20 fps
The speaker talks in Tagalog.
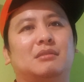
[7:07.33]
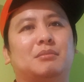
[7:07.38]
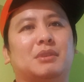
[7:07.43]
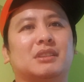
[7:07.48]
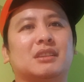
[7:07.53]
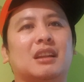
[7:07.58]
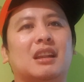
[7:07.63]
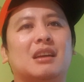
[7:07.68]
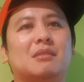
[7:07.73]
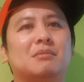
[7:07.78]

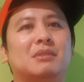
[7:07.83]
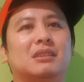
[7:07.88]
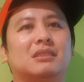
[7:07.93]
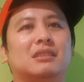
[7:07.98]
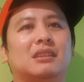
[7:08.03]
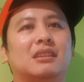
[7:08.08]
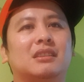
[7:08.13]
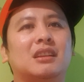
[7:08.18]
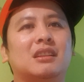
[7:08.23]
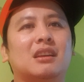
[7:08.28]
Pasalamat
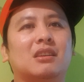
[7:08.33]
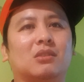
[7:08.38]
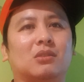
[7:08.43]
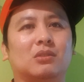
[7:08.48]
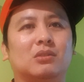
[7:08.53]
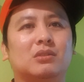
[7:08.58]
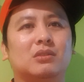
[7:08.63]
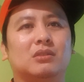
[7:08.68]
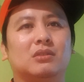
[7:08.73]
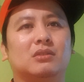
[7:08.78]
na din
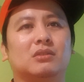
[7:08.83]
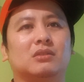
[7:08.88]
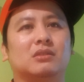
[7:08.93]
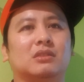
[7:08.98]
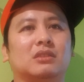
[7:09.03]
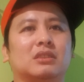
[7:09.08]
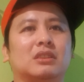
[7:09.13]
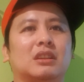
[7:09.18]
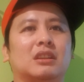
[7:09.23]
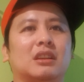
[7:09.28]
ako
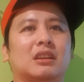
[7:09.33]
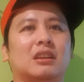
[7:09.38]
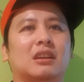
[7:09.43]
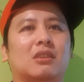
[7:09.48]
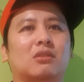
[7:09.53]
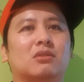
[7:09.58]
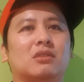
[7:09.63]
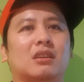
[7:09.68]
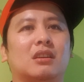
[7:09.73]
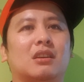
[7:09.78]
hindi rin
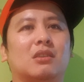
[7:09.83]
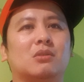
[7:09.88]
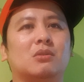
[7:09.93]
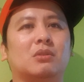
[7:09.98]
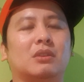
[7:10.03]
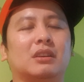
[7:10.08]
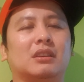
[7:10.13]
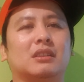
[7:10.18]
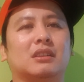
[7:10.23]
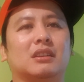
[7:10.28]
ako
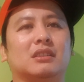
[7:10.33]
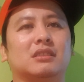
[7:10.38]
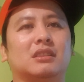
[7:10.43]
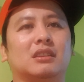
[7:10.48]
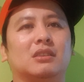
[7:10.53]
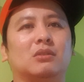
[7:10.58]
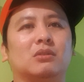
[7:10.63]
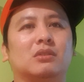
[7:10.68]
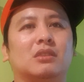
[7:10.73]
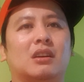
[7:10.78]
nakauwi kasi
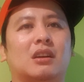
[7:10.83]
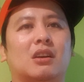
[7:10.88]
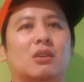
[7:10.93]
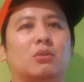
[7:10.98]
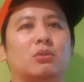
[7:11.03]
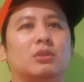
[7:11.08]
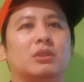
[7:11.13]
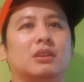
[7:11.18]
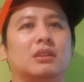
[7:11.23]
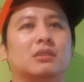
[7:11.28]
kung
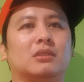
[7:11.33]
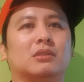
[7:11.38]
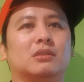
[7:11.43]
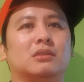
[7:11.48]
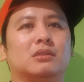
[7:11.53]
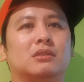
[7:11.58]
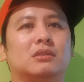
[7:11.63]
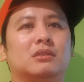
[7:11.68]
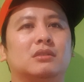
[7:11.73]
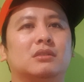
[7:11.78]
nakauwi ako
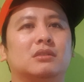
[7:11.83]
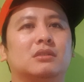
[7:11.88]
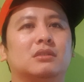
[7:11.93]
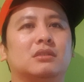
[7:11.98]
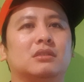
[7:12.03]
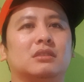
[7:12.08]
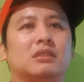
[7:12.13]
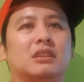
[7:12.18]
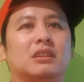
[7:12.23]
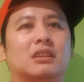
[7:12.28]

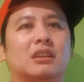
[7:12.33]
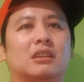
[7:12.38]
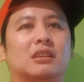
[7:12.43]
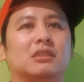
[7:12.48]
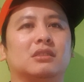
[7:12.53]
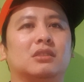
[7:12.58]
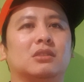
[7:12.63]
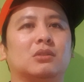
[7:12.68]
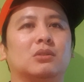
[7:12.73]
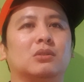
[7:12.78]
hindi na rin
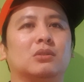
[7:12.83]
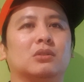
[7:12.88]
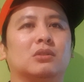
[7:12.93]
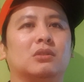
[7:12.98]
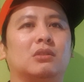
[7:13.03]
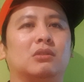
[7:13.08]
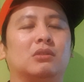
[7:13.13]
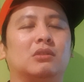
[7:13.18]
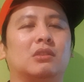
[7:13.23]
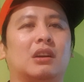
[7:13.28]

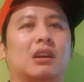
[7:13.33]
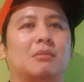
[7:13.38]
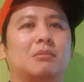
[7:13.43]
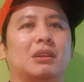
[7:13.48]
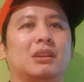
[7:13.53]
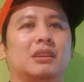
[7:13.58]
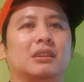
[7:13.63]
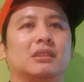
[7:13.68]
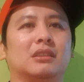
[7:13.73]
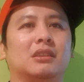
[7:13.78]
siguro ako
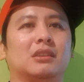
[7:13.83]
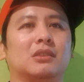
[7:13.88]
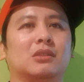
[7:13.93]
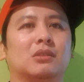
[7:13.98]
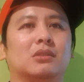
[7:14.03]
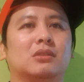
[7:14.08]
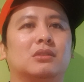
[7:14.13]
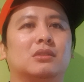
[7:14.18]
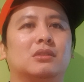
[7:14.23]
nakabalik dito